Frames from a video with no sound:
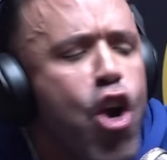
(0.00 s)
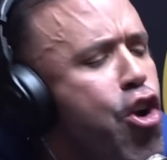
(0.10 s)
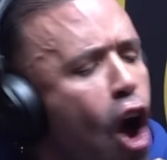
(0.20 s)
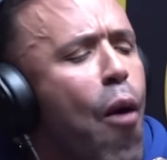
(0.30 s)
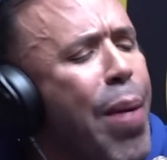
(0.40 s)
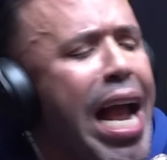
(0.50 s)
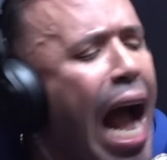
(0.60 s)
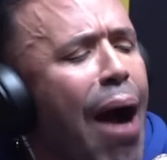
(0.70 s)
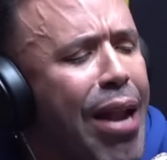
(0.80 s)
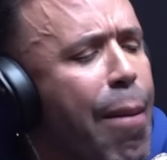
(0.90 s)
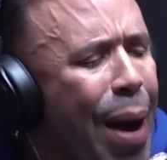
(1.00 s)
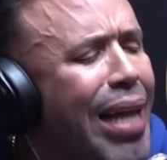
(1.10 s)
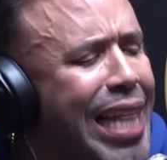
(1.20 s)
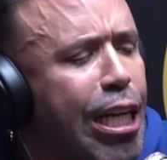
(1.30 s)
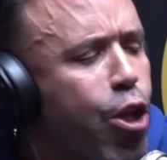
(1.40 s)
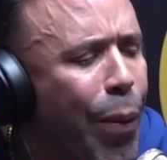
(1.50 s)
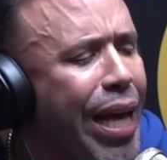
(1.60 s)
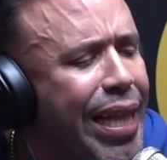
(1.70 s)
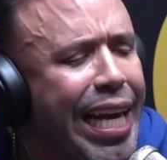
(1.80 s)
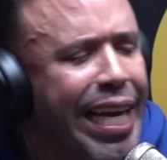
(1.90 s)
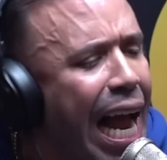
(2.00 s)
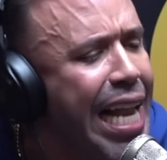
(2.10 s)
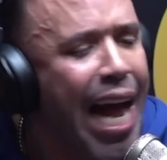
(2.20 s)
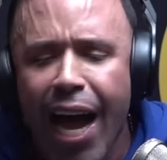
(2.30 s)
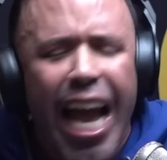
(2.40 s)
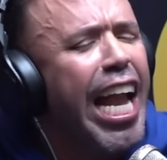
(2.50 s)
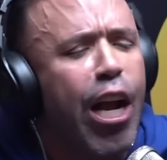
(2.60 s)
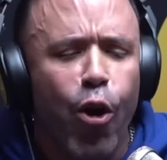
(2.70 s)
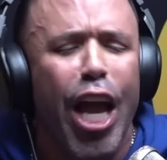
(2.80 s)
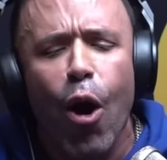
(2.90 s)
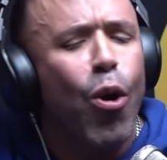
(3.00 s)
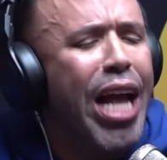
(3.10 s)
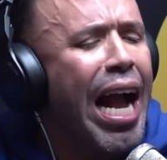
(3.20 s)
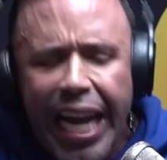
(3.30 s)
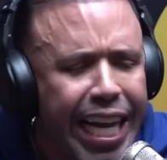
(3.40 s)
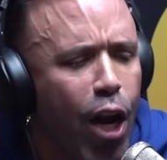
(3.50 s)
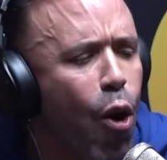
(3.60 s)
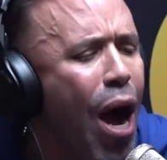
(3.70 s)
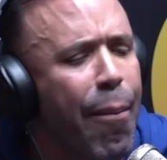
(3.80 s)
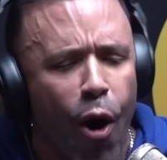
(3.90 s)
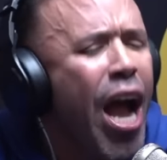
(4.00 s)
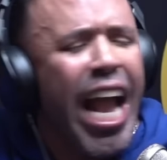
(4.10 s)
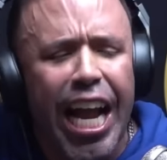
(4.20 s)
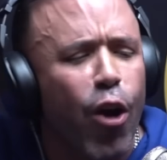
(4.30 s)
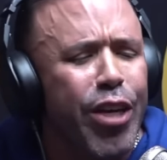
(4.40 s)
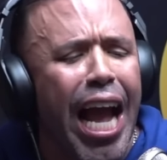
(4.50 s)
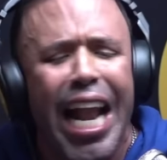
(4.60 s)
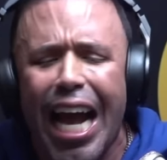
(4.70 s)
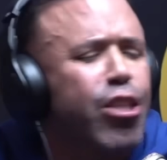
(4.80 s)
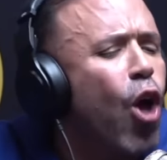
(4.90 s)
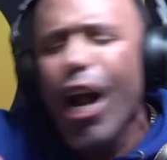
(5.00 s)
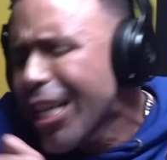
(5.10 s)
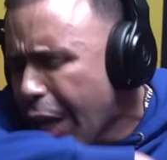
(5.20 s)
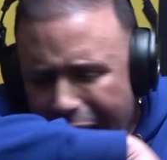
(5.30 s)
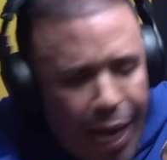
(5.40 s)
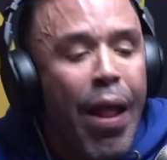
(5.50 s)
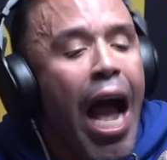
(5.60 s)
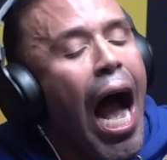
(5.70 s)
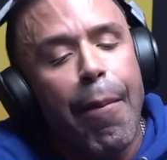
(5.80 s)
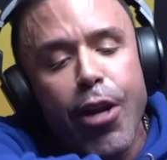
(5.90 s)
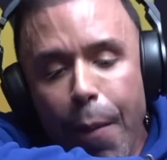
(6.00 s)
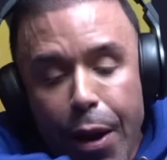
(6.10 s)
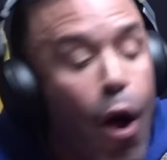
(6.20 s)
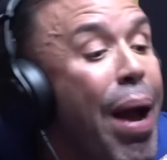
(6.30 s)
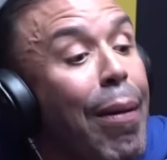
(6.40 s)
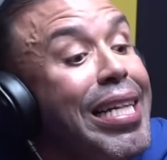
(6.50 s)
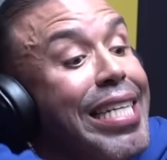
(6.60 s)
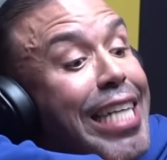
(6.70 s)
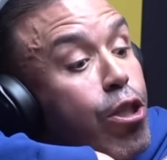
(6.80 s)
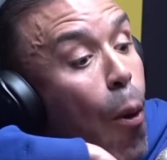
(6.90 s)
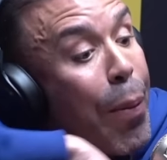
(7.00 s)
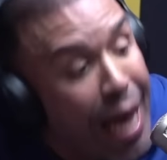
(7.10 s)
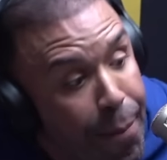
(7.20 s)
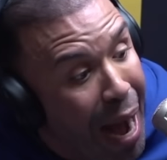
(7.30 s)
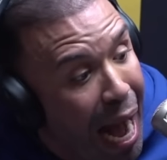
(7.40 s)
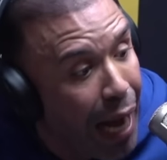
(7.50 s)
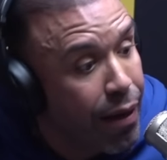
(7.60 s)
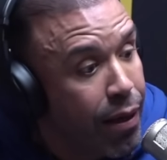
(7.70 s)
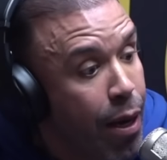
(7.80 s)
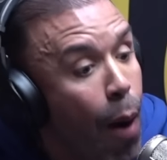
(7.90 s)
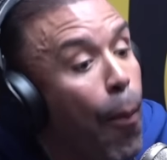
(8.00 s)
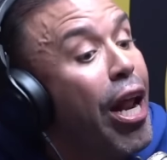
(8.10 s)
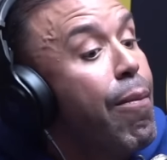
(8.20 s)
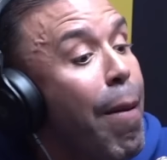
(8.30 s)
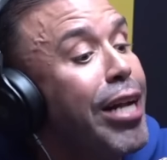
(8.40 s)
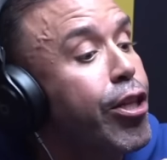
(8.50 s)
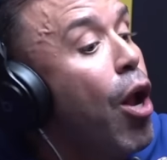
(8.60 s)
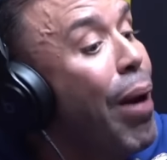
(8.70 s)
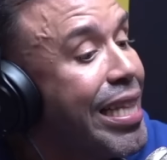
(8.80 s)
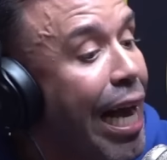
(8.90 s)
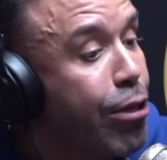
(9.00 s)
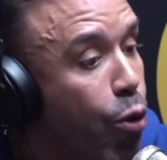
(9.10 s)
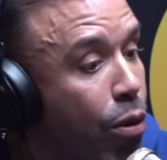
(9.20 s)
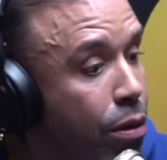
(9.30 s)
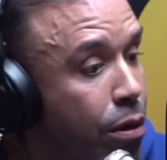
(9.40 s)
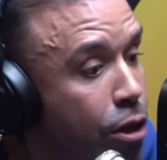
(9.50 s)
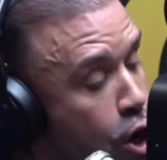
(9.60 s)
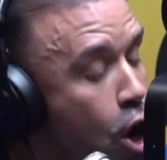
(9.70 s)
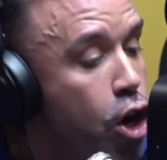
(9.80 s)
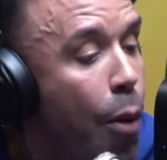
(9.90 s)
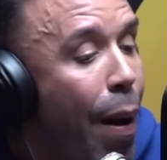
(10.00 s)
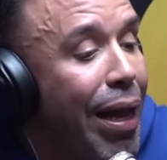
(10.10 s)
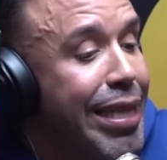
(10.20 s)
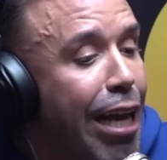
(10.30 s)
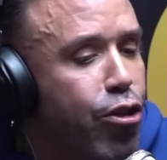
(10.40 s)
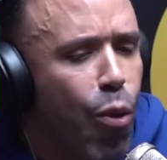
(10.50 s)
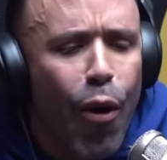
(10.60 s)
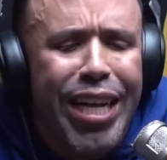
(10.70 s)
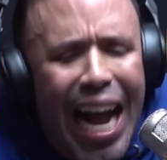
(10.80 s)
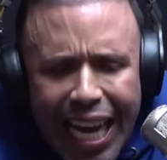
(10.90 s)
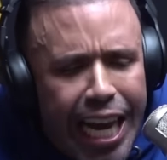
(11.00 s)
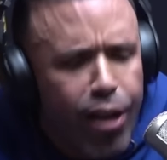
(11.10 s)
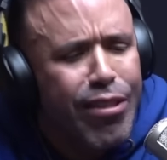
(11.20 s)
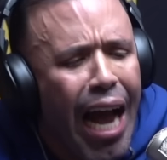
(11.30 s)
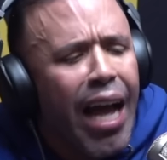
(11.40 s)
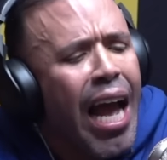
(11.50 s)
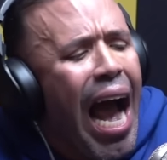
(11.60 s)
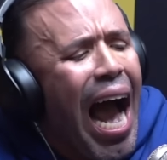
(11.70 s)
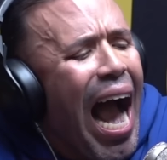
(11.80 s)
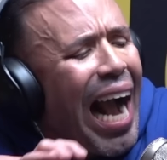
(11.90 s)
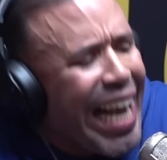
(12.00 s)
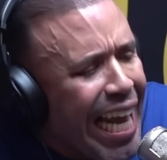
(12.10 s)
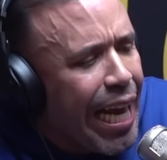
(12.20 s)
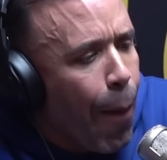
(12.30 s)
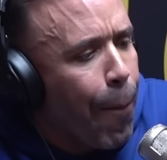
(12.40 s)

No me hablen más de la estupidez de la izquierda. Incluye a Julián Gil, que lo amo. Incluye a todo el que, que... A mí no me, no me hablen de esa estupidez más. Por el momento no hablen de eso. No me hablen de eso, porque aquí, o sea, aquí,